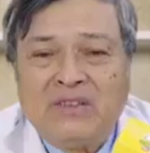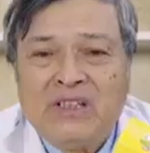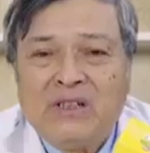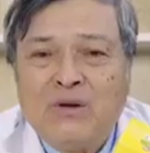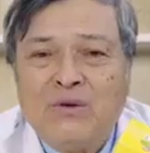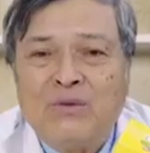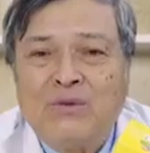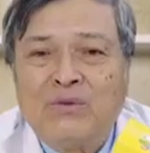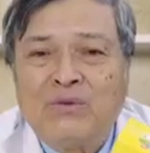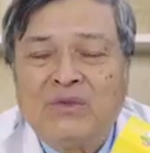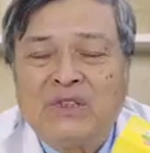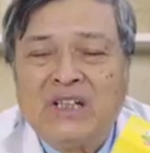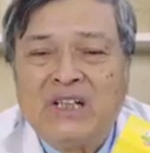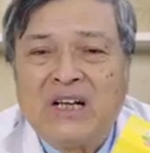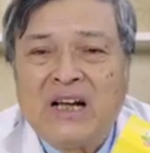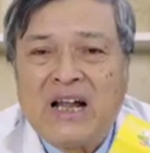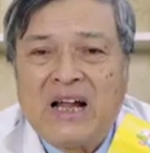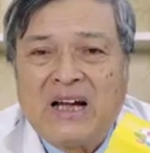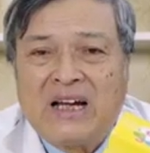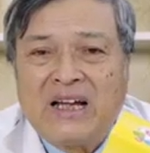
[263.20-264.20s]
ví dụ
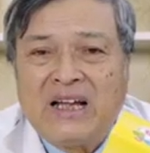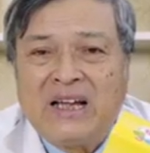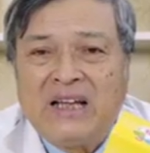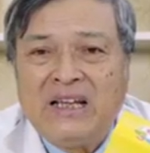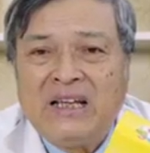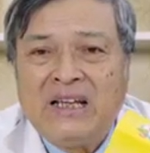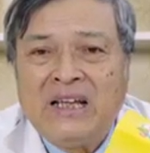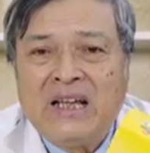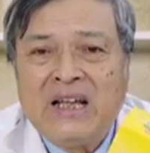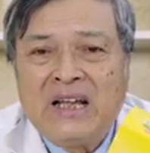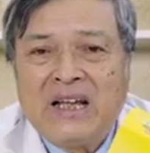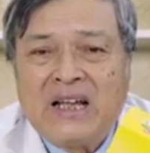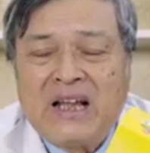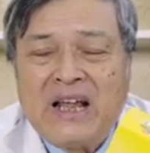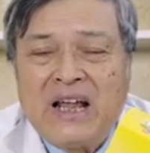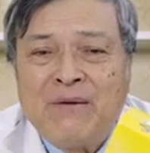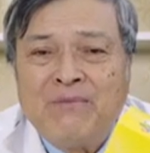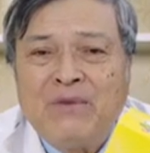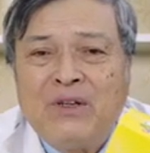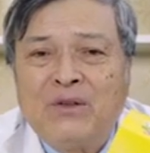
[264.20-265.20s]
như là cái
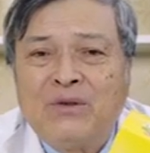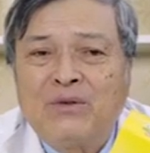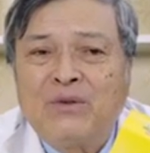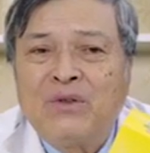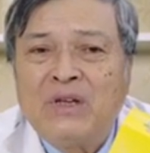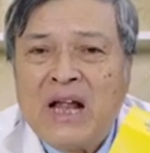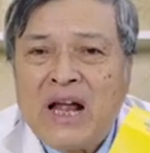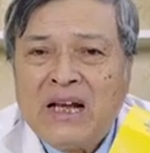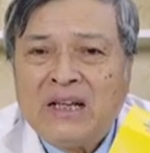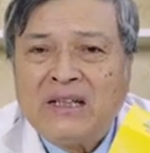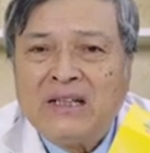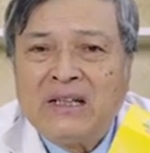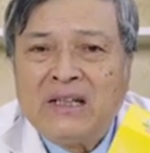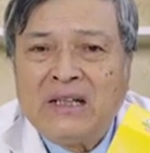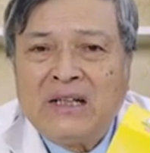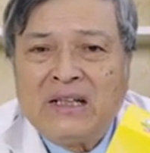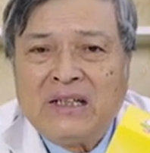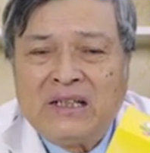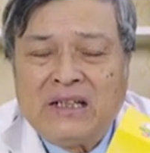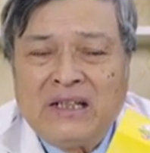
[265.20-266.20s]
kẽm gluconat
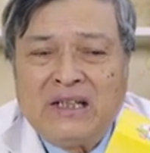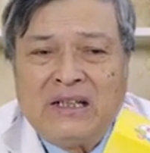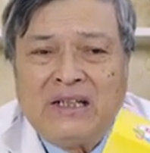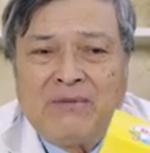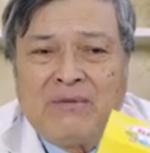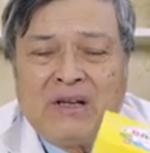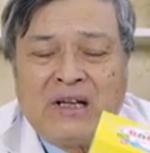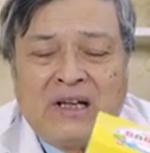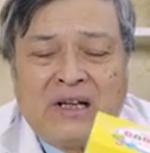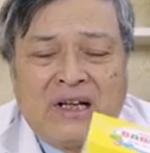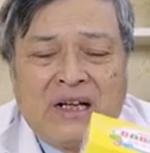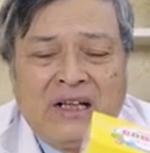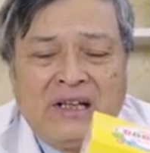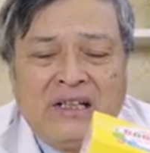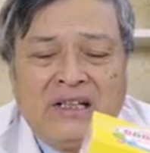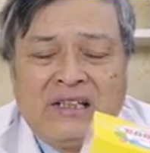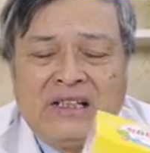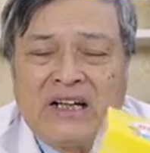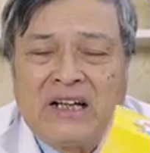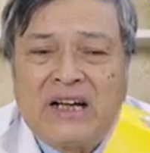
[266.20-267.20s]
thì về
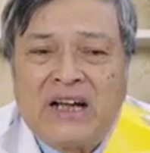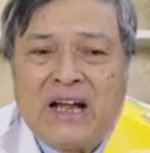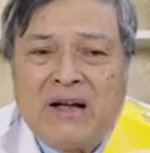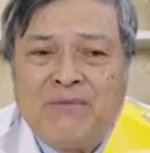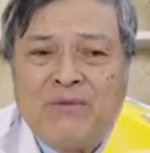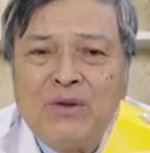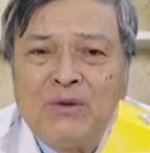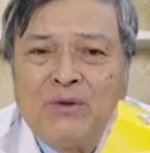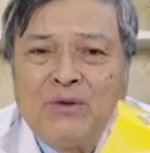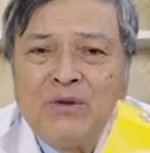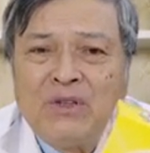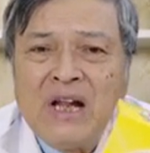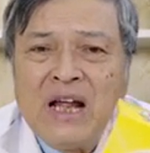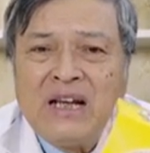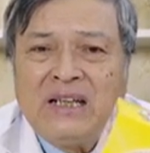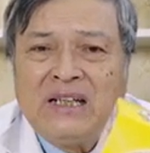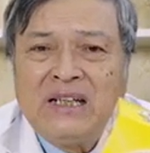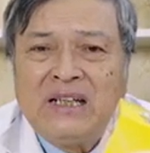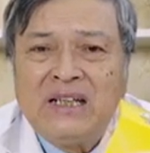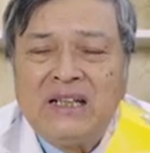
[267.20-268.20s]
cái kẽm
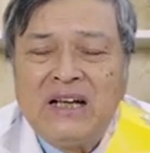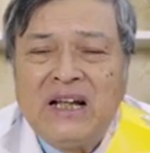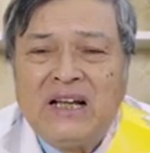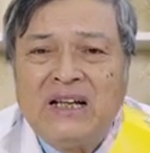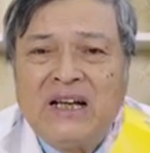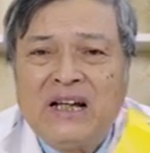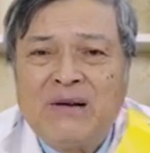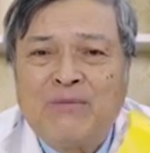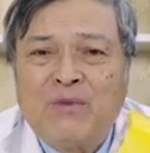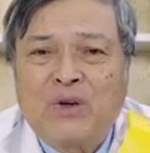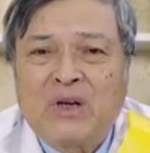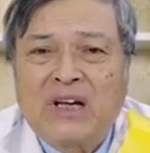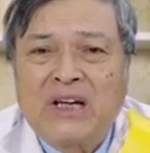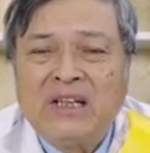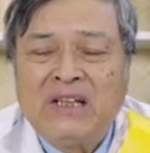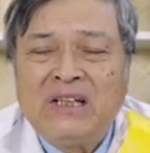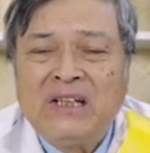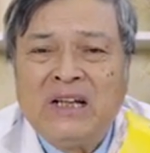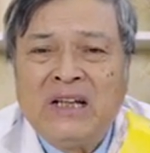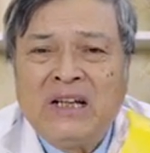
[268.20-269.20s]
gluconat thì đây là một
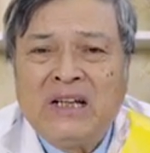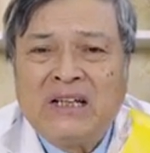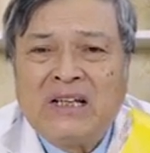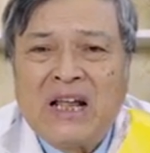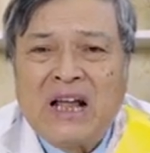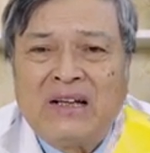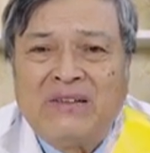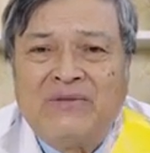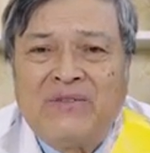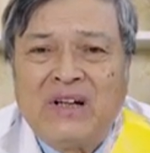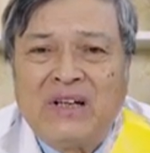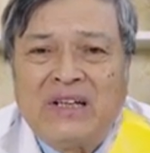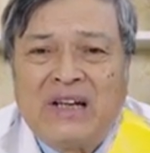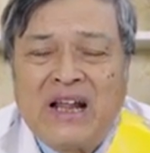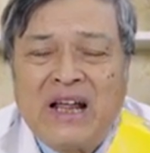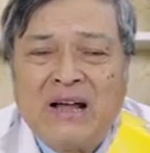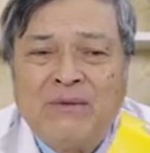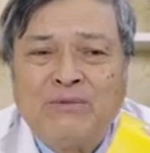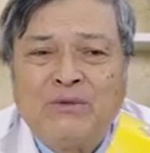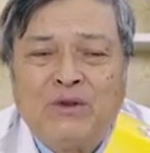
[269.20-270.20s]
cái thành
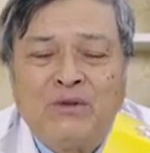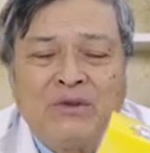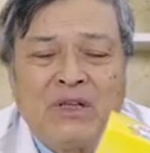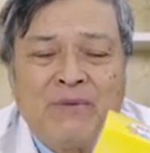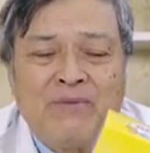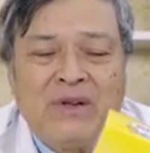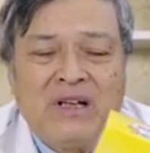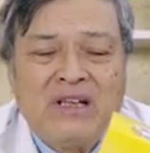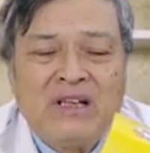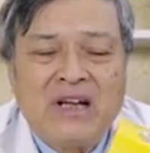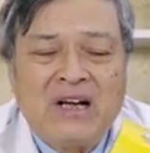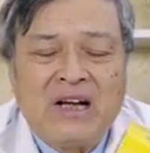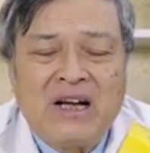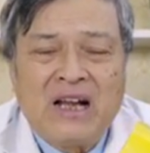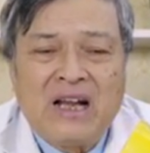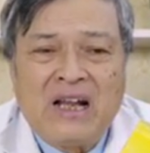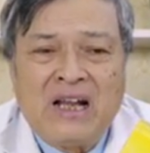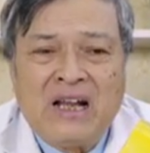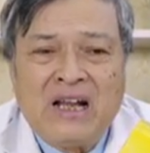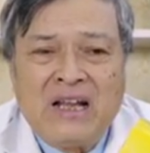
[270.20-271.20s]
phần kẽm chúng ta biết
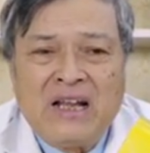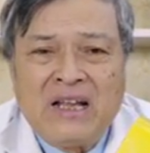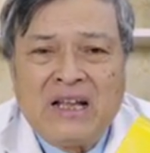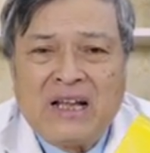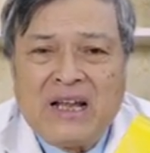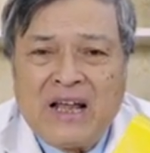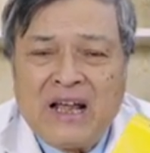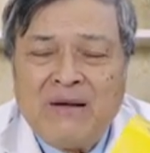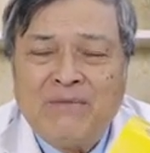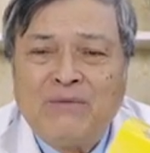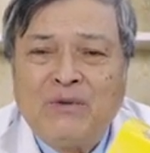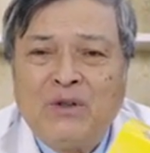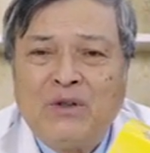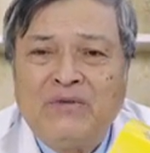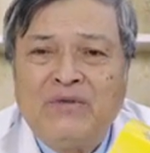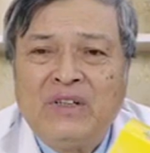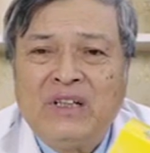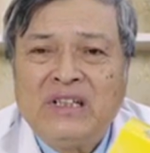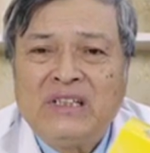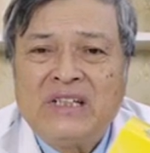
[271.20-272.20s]
rằng là kẽm
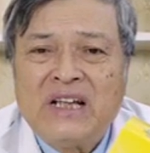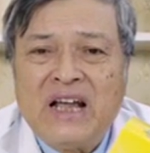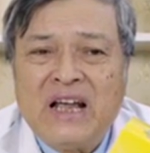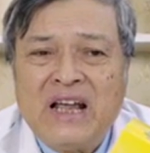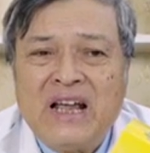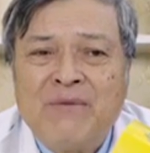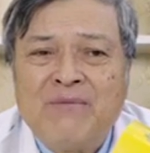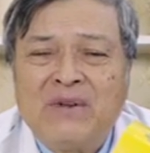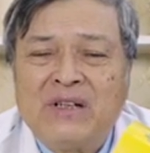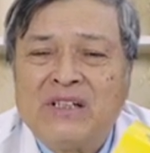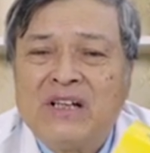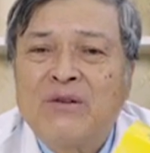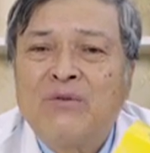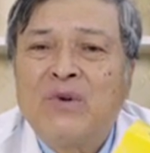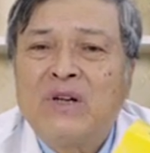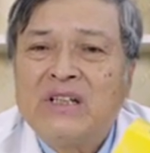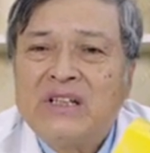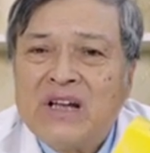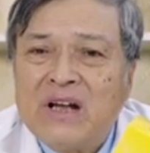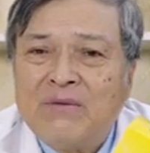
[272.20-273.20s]
đối với trẻ em là
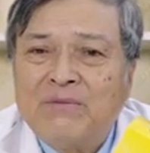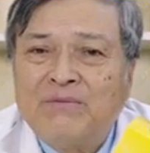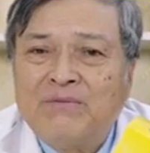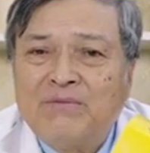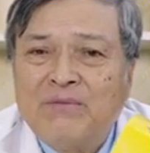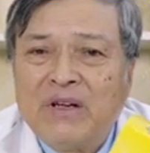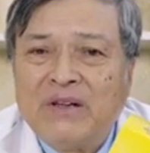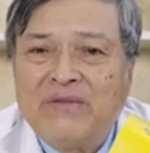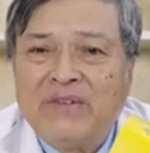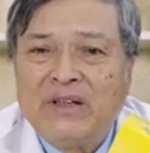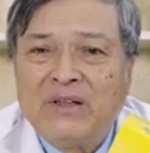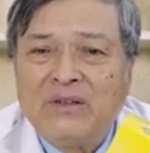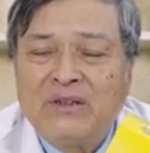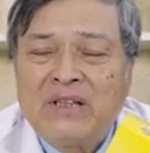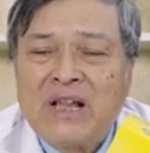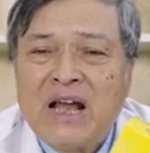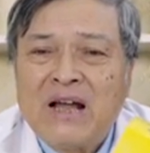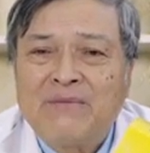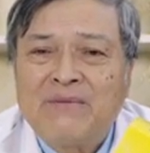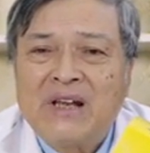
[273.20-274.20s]
rất quan trọng bởi vì
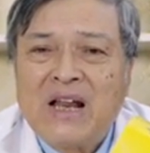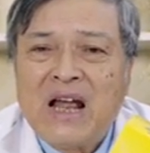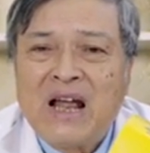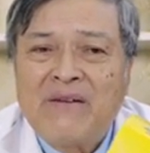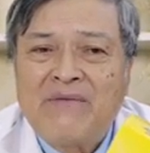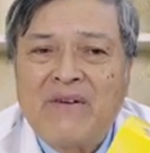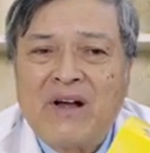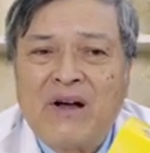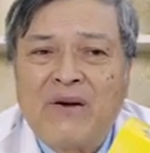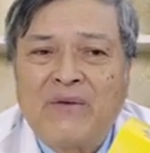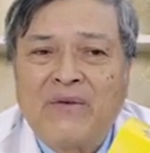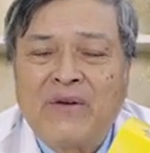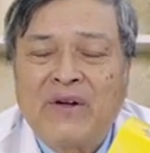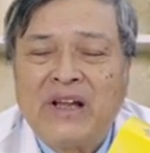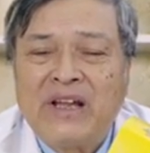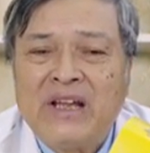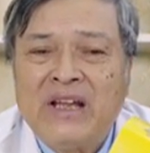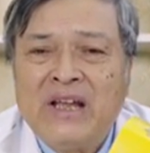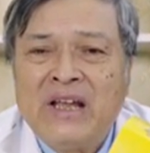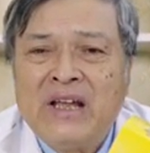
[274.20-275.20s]
nó tham gia vào
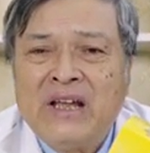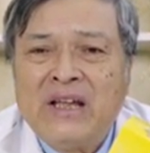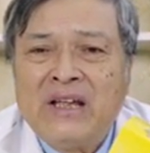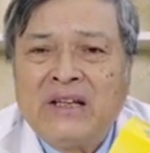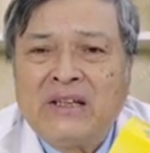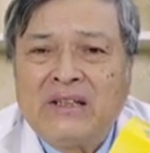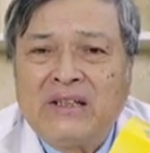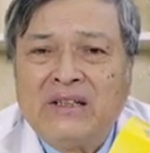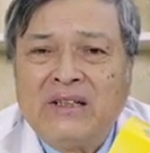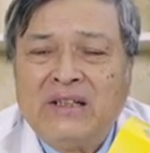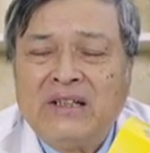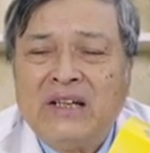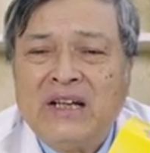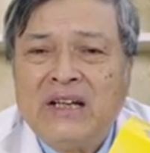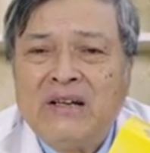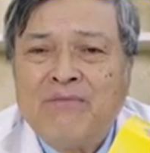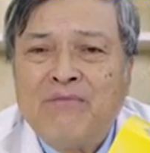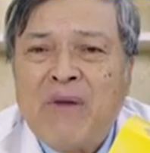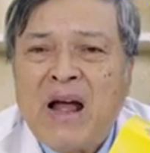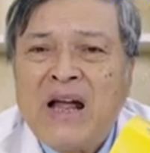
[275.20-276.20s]
cái tới
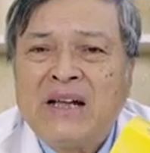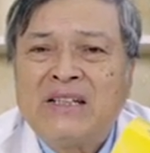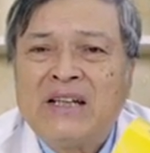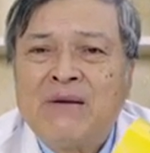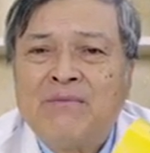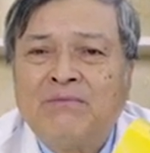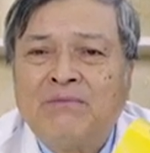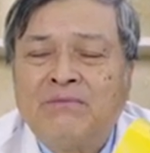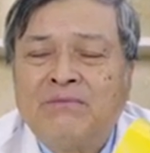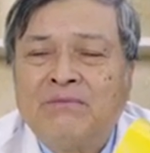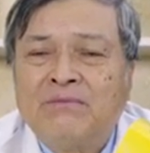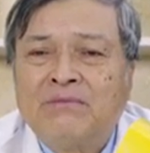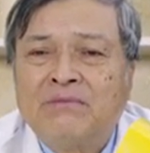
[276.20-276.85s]
đến 300